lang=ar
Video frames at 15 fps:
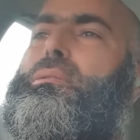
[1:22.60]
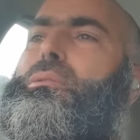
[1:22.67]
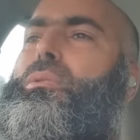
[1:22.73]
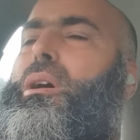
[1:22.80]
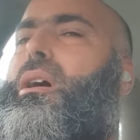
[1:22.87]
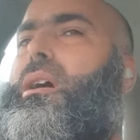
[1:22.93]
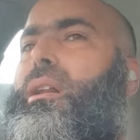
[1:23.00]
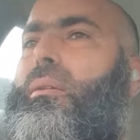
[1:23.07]

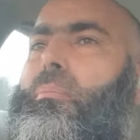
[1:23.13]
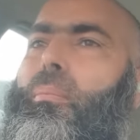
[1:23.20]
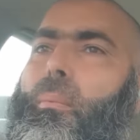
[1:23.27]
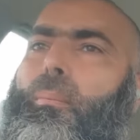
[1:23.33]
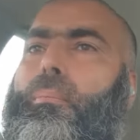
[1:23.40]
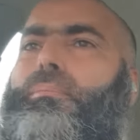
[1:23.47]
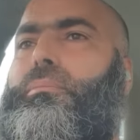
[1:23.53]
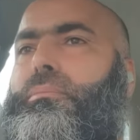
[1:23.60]
وأغرب
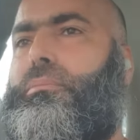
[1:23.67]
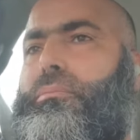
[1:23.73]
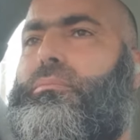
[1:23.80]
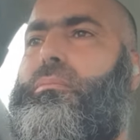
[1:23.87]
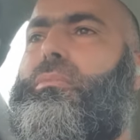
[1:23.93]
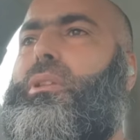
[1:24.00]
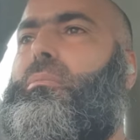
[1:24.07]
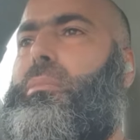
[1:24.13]

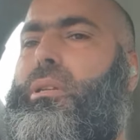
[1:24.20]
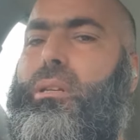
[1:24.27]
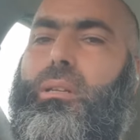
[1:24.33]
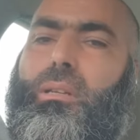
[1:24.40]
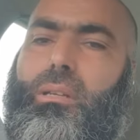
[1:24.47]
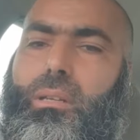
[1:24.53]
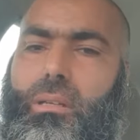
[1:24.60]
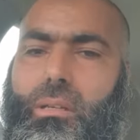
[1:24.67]
من
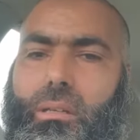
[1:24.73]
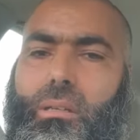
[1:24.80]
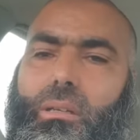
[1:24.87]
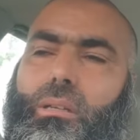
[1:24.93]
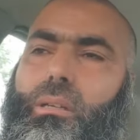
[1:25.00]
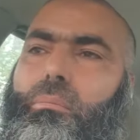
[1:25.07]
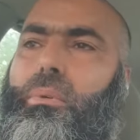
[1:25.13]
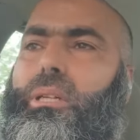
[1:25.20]

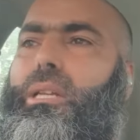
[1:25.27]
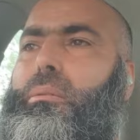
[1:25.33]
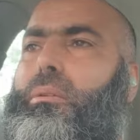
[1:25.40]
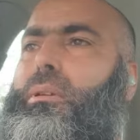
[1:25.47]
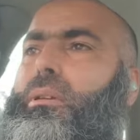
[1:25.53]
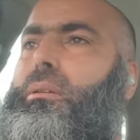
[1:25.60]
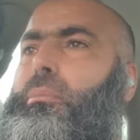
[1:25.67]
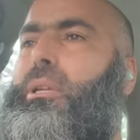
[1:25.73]
من
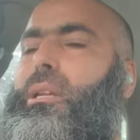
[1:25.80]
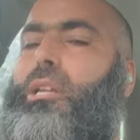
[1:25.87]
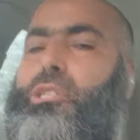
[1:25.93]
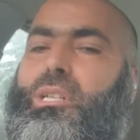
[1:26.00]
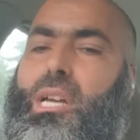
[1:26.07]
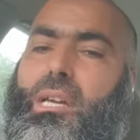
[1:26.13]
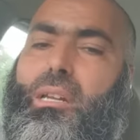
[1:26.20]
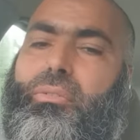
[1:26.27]
من
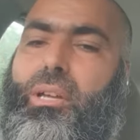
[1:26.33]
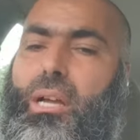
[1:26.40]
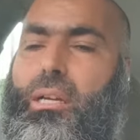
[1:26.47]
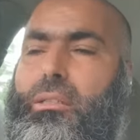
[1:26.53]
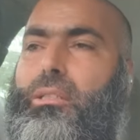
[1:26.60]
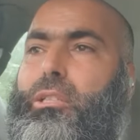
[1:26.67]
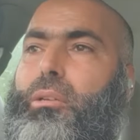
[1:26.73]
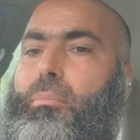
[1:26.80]
الأشاعرة في
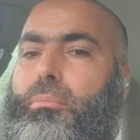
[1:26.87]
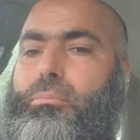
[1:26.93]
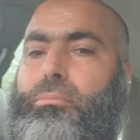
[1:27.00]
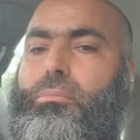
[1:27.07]
عقيدتهم